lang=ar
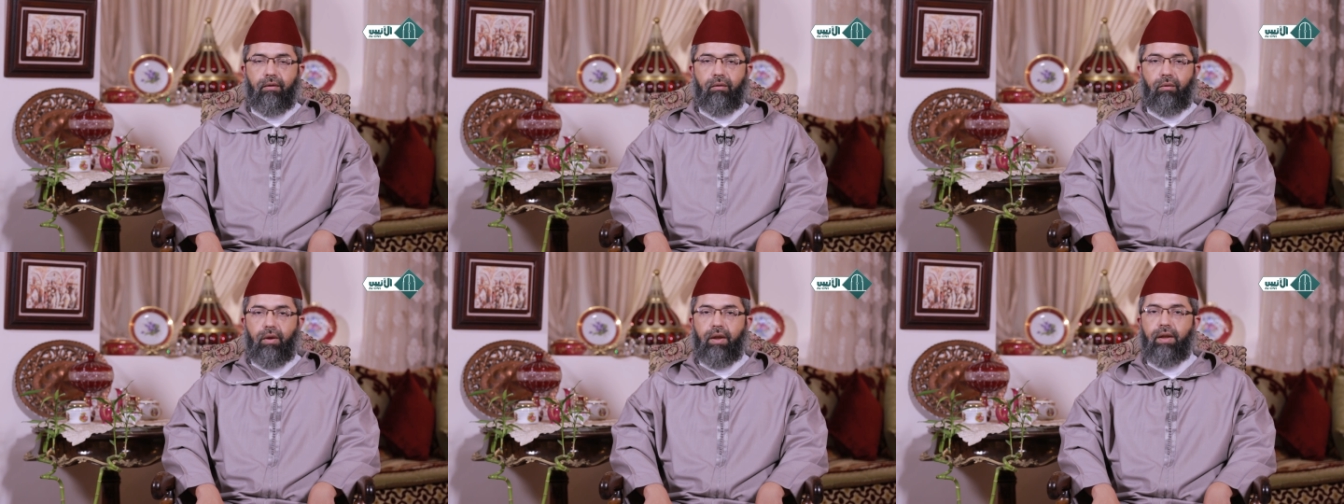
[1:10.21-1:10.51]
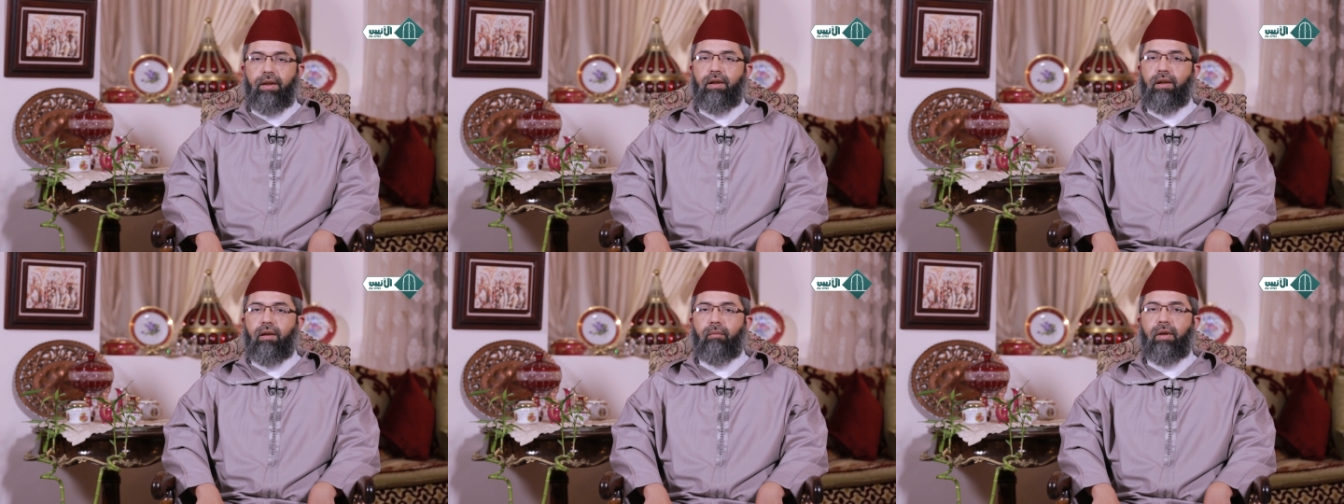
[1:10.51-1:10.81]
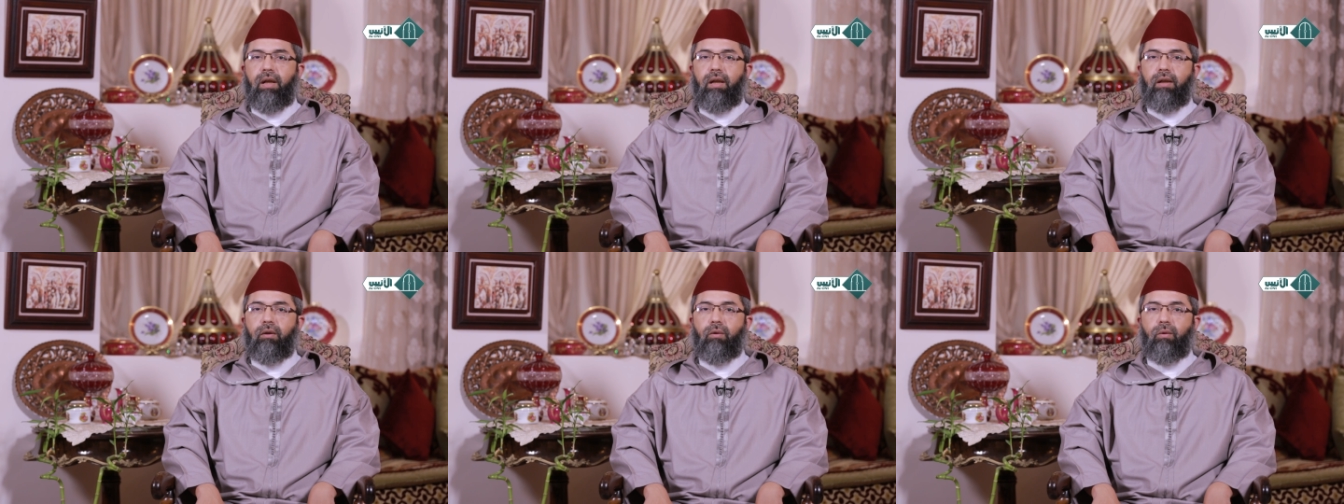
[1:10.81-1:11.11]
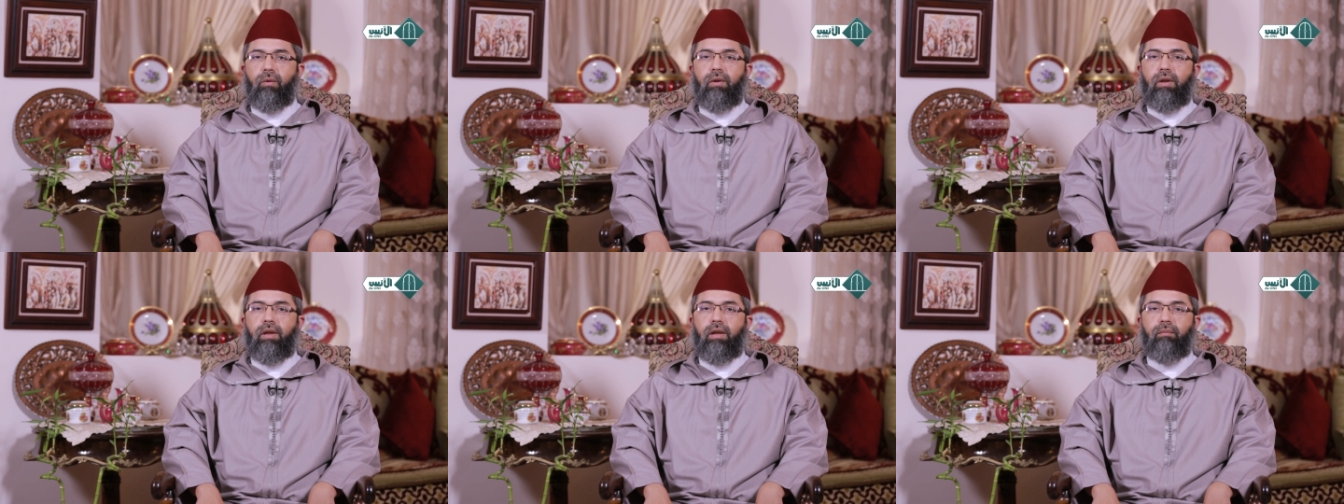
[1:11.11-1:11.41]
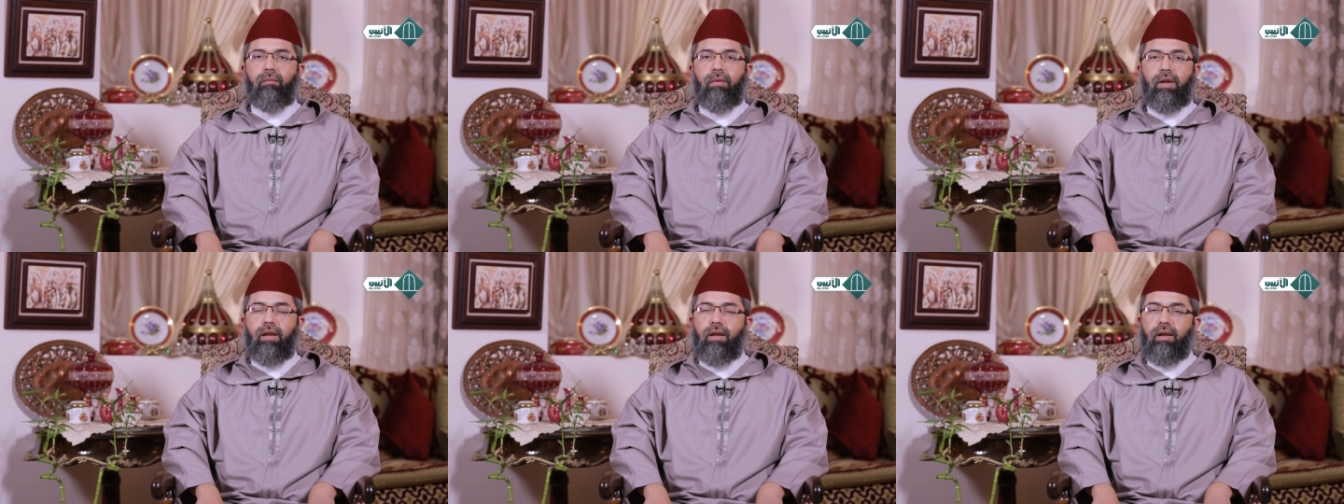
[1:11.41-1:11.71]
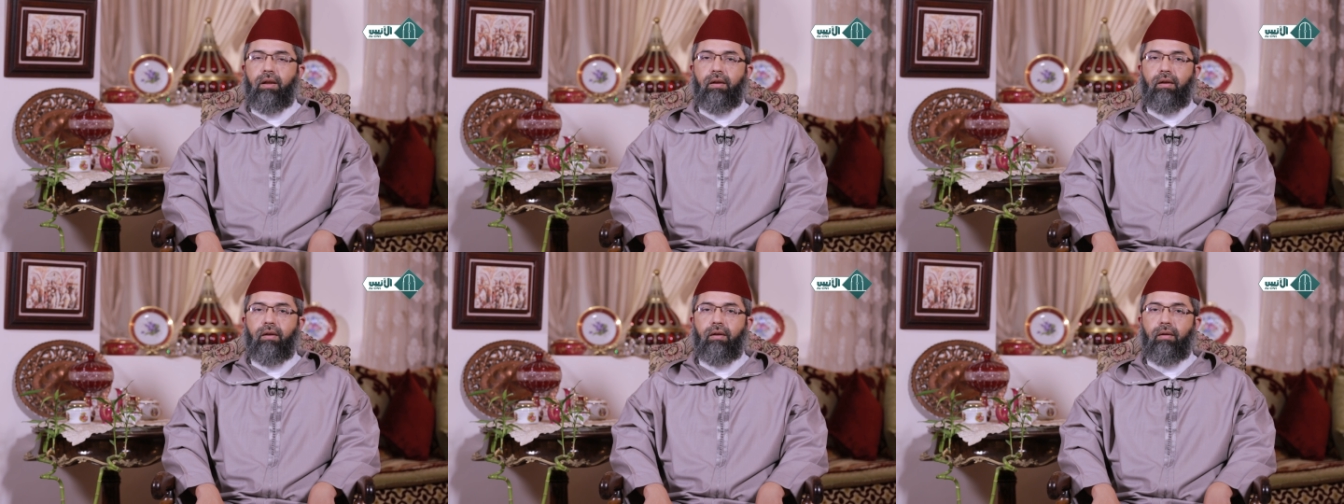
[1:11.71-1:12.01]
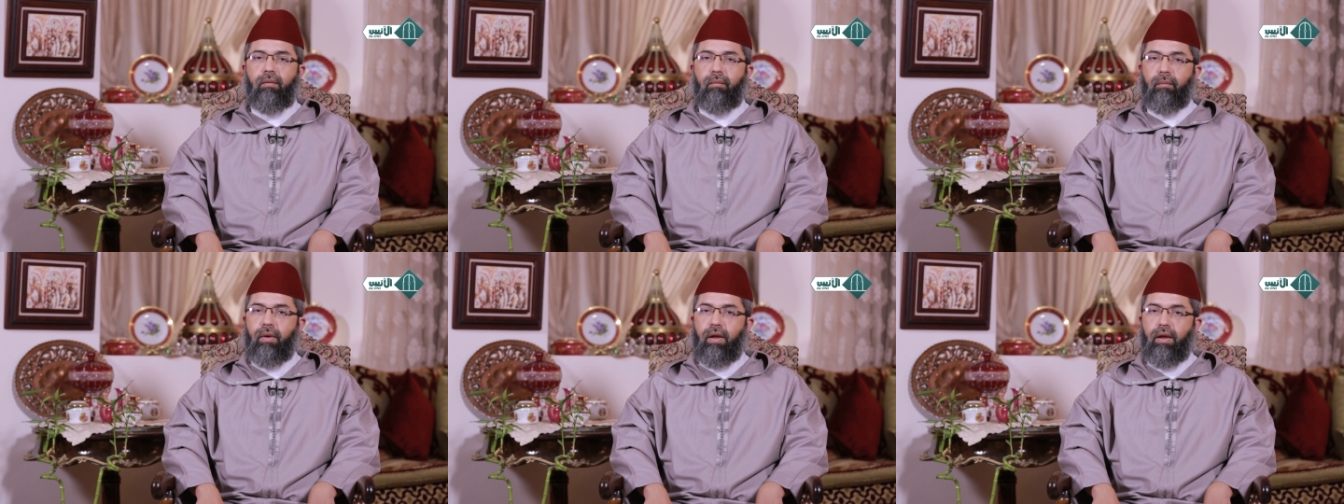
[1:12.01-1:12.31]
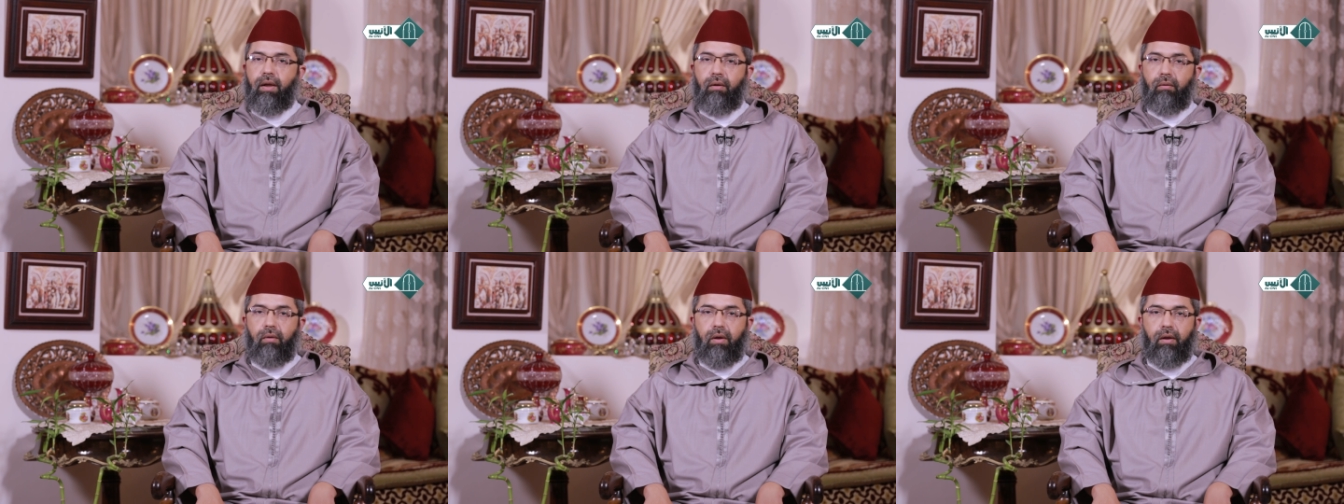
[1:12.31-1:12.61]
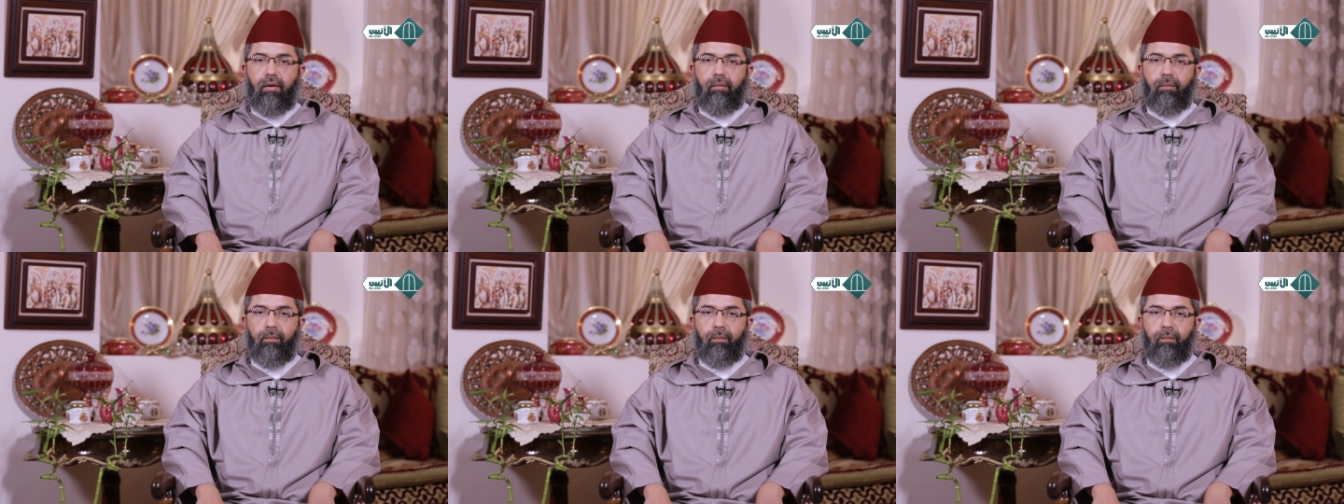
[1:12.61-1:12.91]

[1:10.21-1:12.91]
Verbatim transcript: وانما لكل امرئ ما نوى